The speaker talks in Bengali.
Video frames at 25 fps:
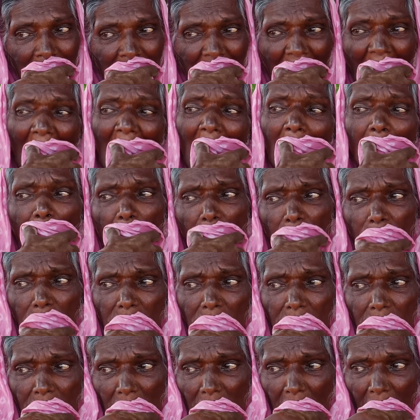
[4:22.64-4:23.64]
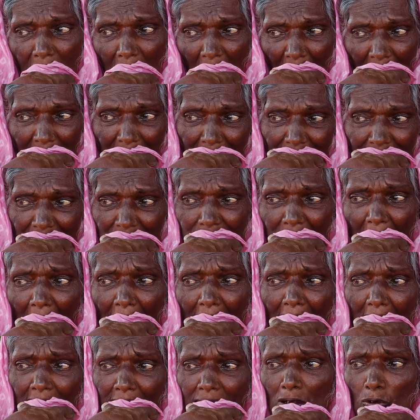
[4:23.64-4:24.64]
খাপ আর
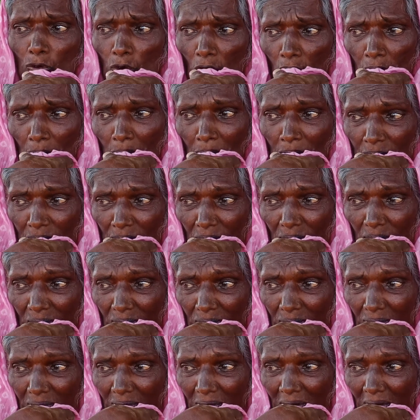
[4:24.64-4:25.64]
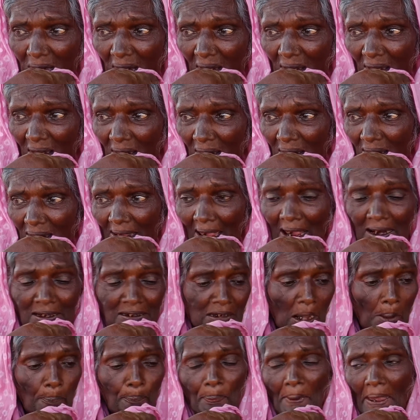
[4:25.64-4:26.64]
যাই কি করবো
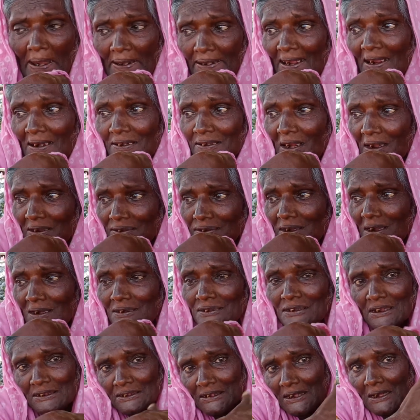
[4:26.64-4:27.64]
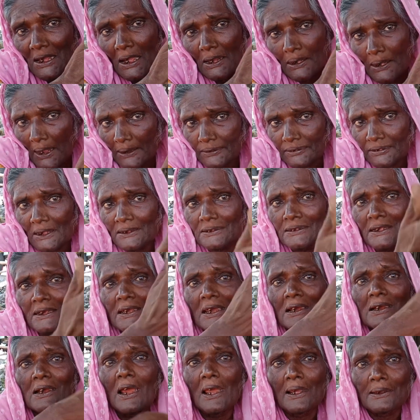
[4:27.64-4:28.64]
একটা পেট একটা যেদিকে রাখতে
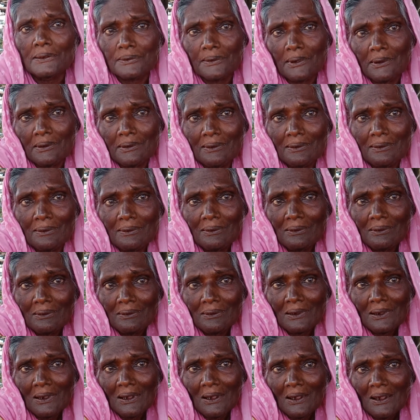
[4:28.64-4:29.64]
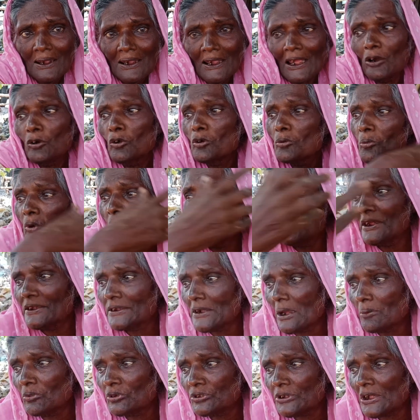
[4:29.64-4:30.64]
দিকে খাই এখন মরে
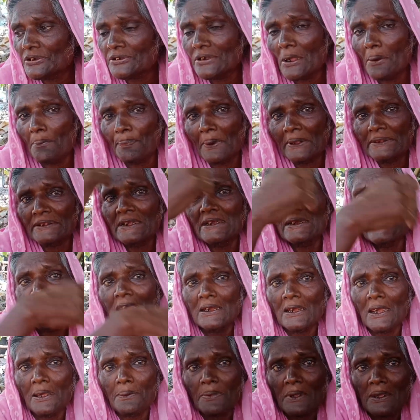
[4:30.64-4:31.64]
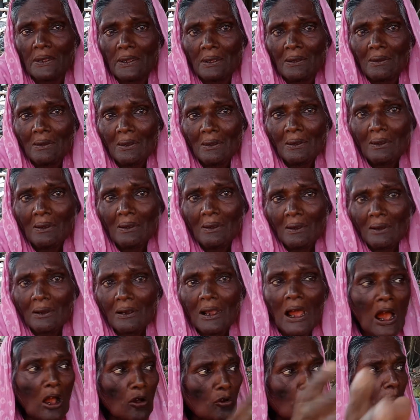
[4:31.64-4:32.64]
যাবো তো সম্পত্তি কে খাবি
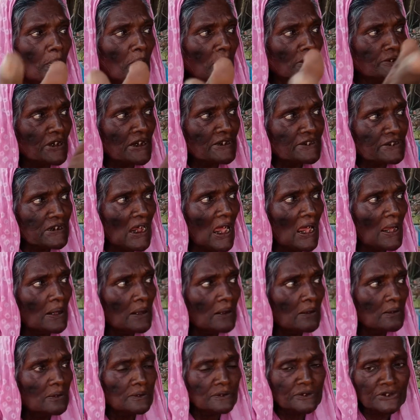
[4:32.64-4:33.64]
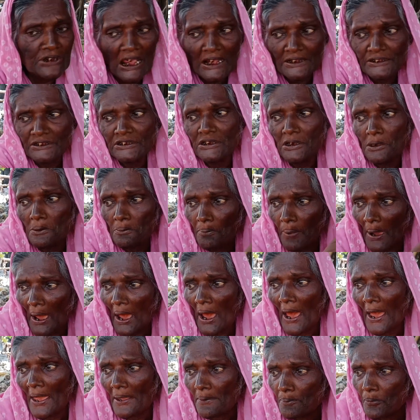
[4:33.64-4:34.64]
খাপ আমার চাচা চাচি
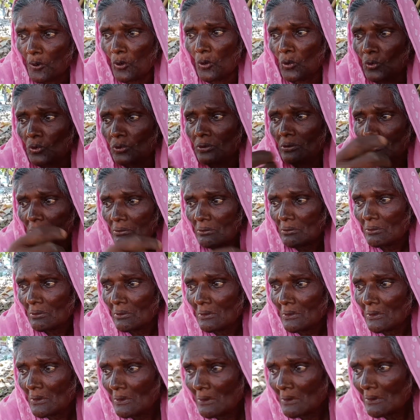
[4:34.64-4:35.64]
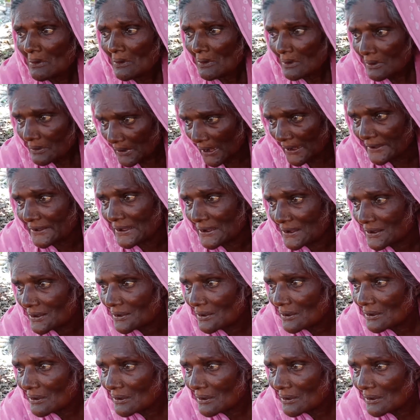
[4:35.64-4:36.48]
ভাই বোন নাকি